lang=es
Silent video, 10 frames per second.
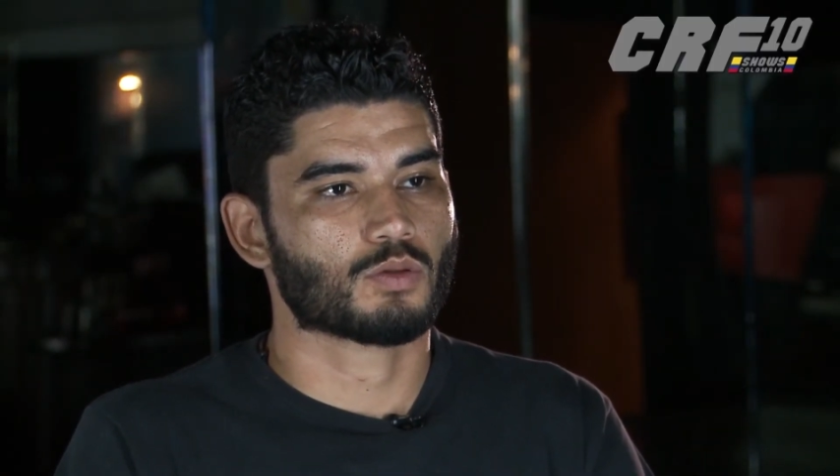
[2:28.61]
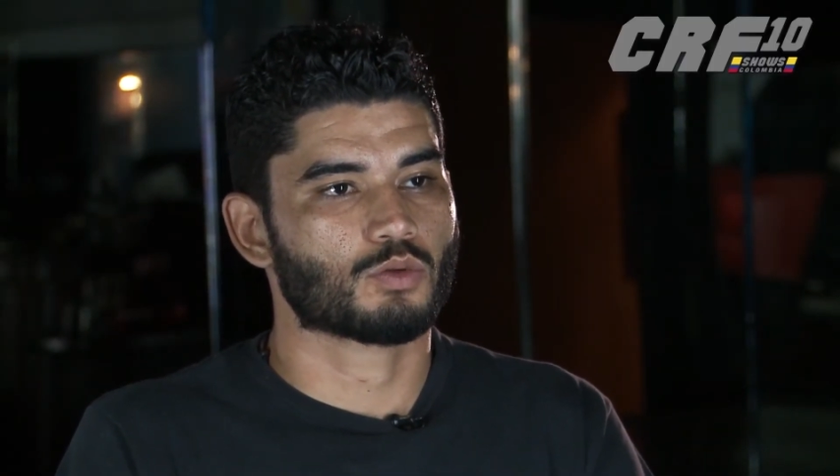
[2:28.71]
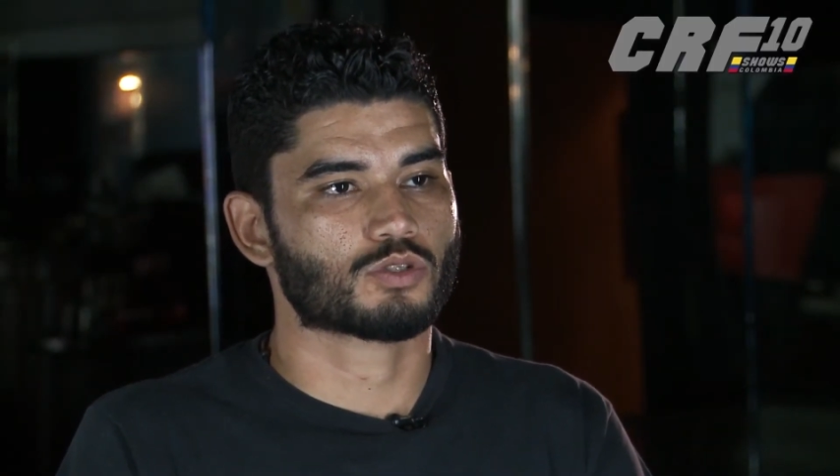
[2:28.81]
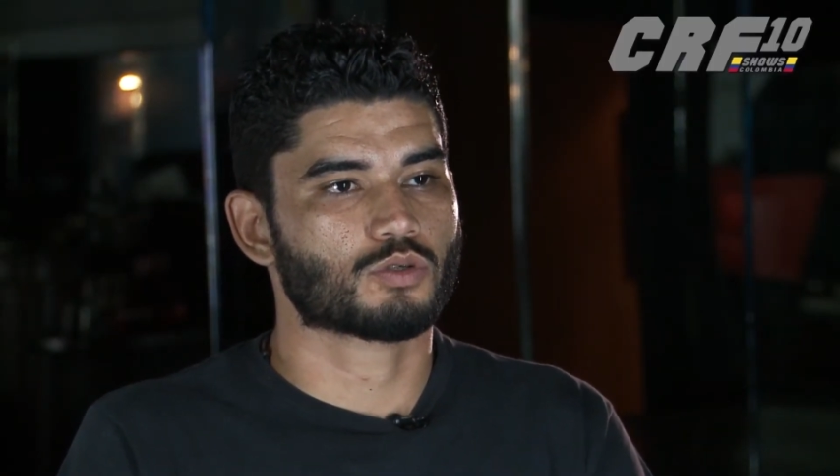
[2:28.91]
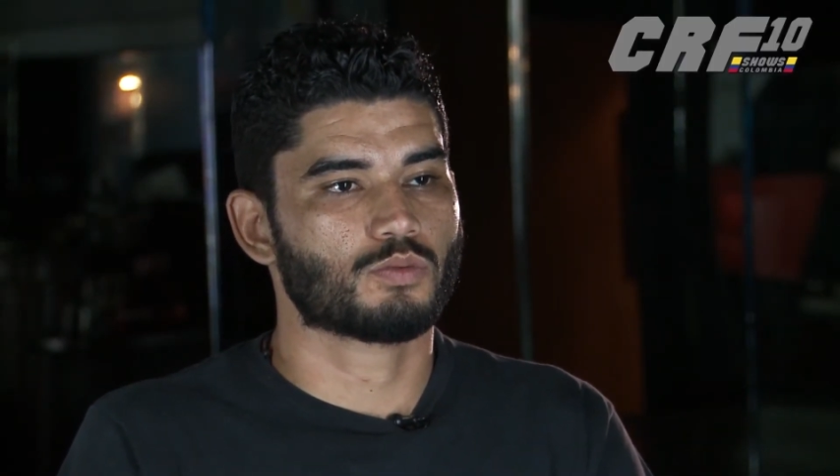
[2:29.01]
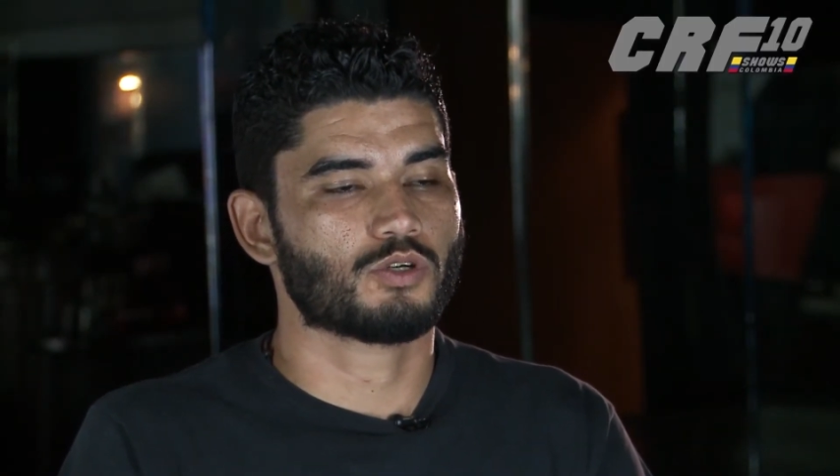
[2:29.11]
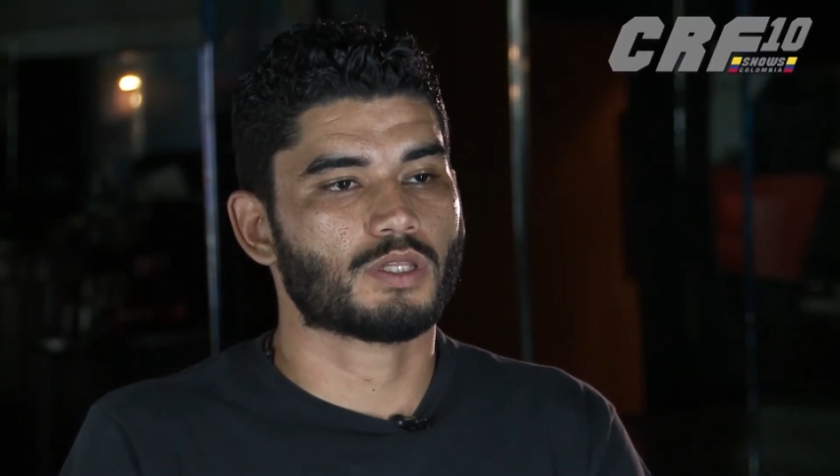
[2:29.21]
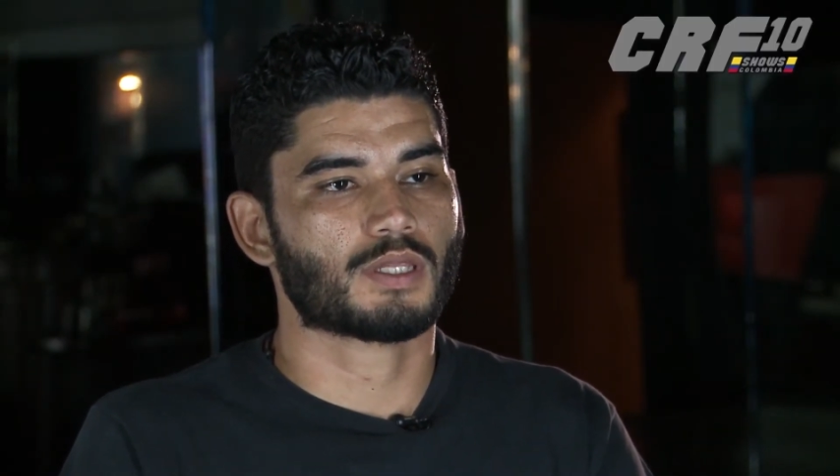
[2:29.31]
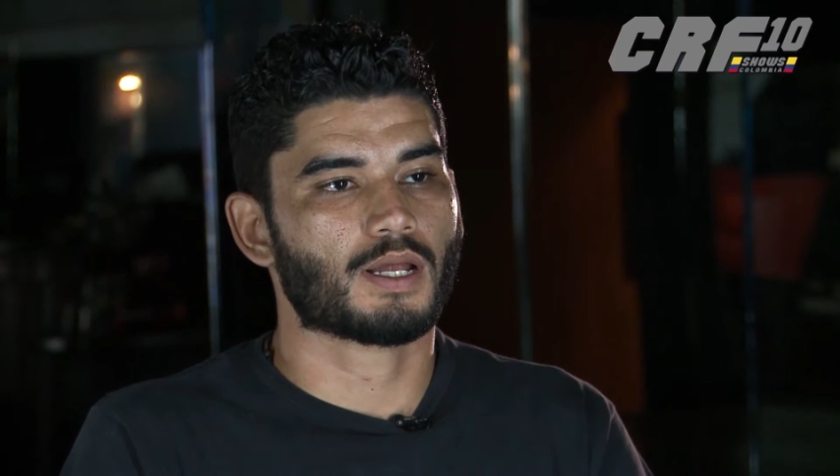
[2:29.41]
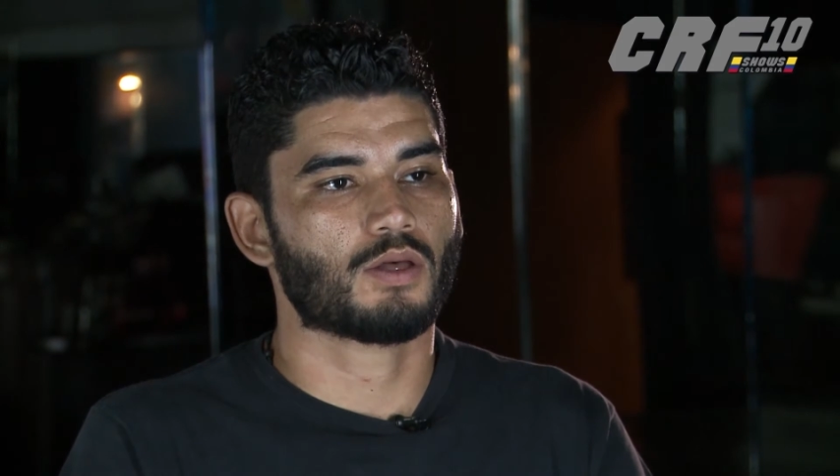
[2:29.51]
no estoy muy
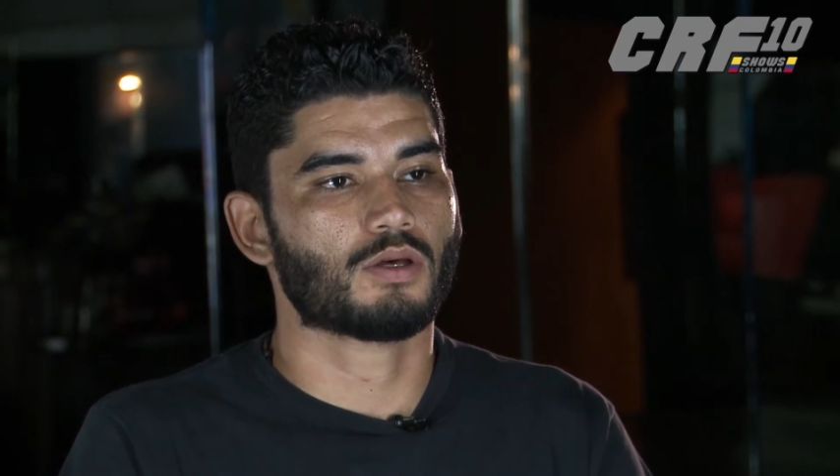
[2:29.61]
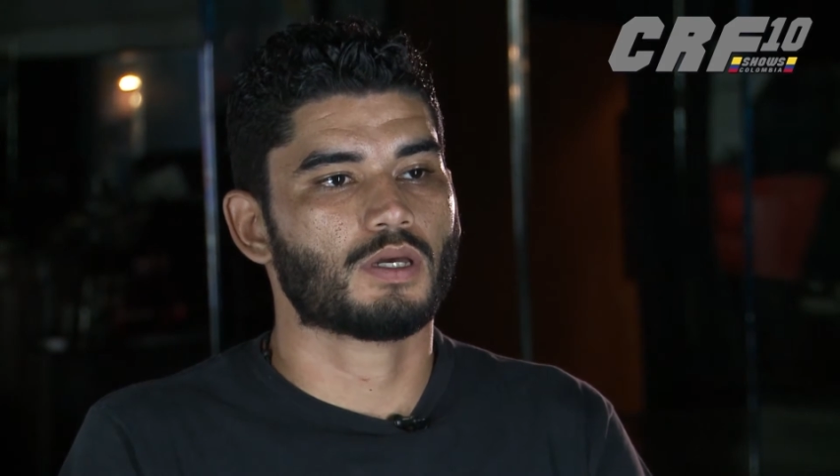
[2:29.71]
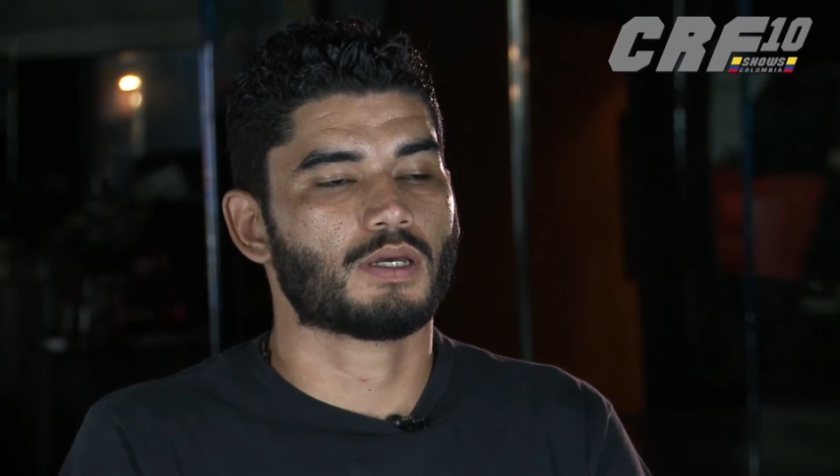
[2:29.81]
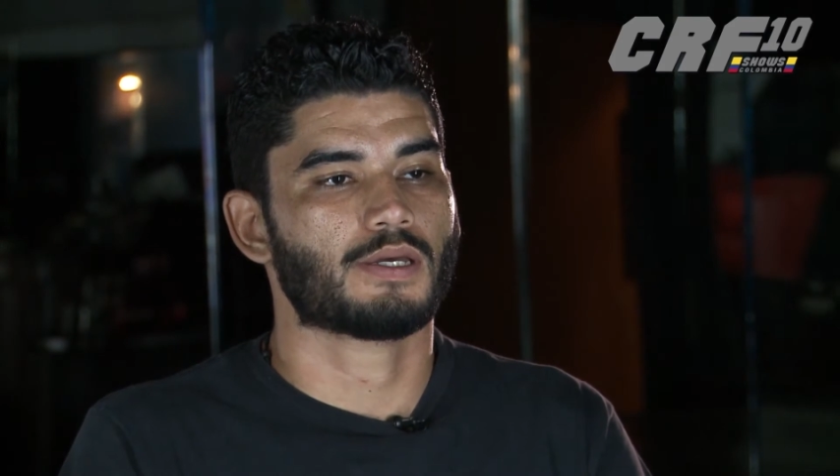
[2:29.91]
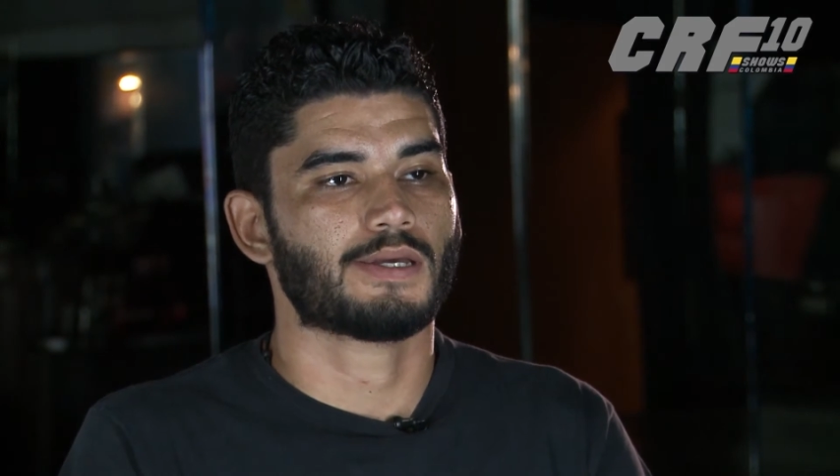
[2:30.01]
enterado de,